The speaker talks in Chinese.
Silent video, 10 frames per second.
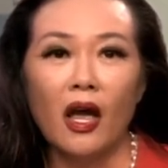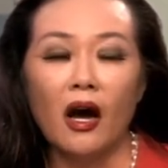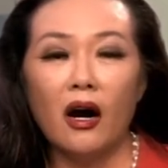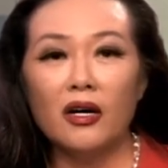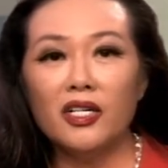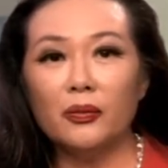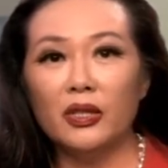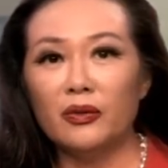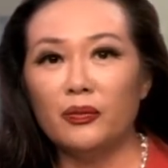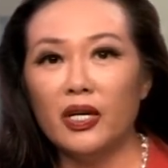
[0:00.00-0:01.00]
而这部
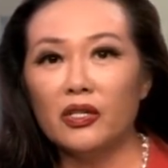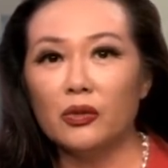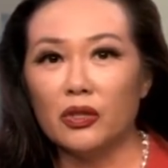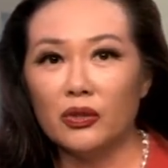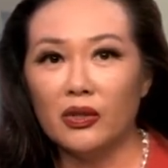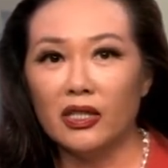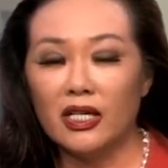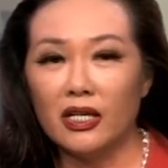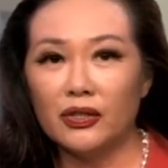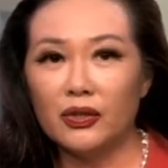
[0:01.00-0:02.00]
影片所做
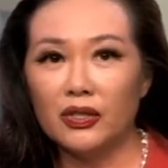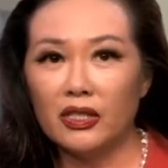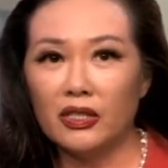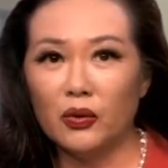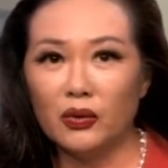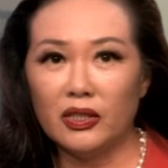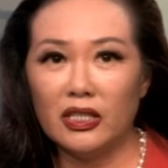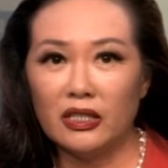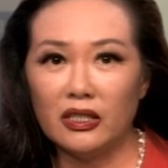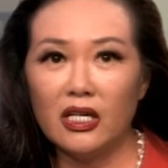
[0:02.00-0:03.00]
的，就是用
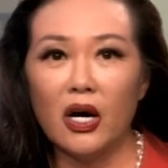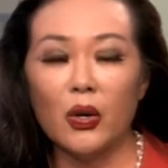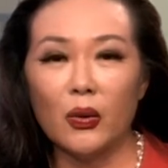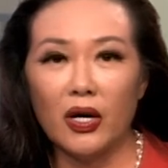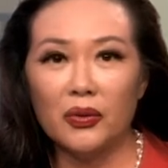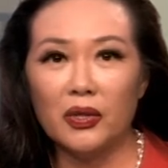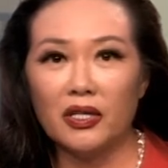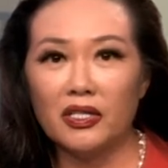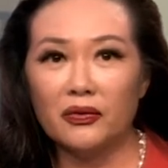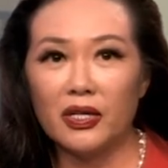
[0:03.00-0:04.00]
影像还
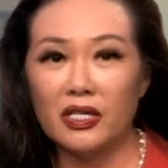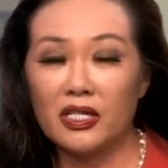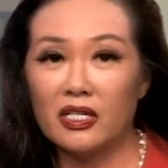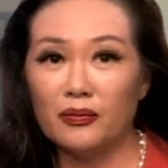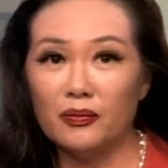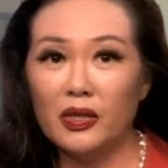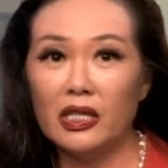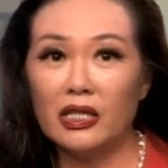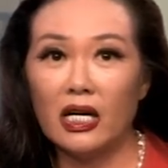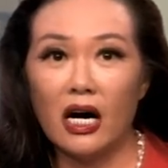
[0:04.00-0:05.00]
原这位神
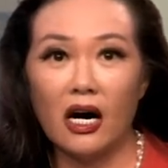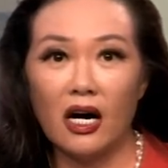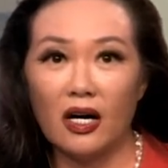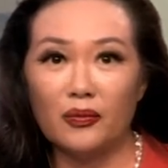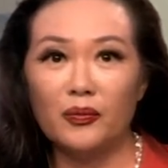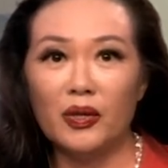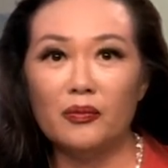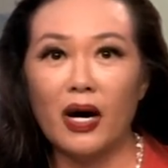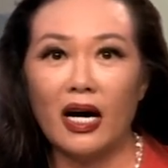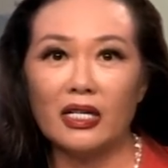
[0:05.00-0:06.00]
秘的横滨
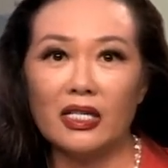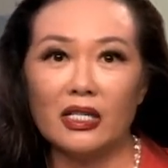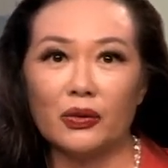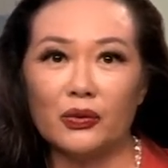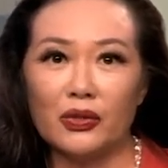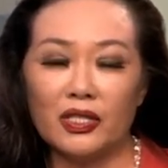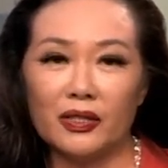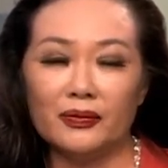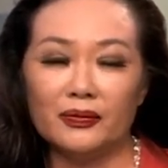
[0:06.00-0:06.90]
玛丽的故事。